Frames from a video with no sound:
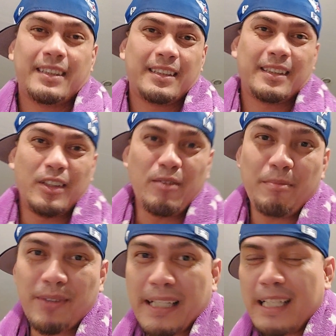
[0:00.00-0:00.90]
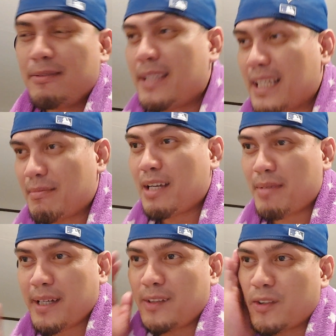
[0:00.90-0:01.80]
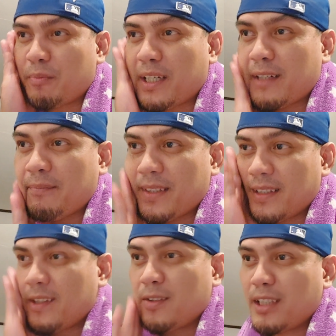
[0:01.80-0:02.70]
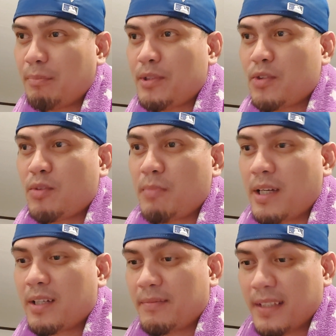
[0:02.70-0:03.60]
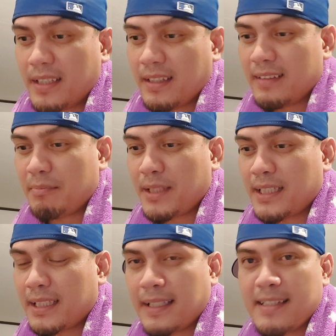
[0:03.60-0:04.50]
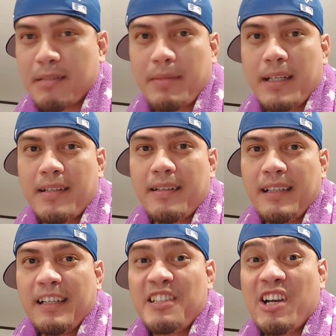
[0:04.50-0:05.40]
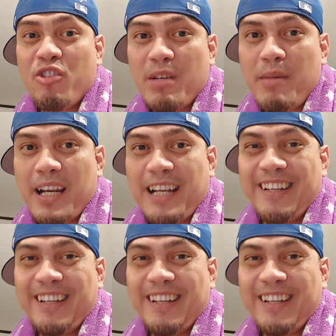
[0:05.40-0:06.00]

Yung, putangin na, wala na mahabang intro par. Yung episode bar, hindi pala talaga siya bar. Sauna bar.